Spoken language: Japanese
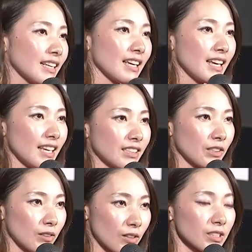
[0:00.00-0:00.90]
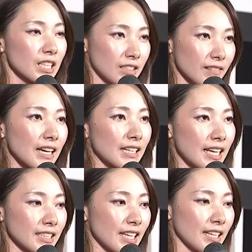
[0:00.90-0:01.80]
い、えっ、ー、と今節は
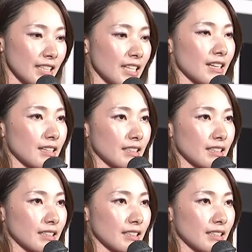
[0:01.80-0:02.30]
冷静に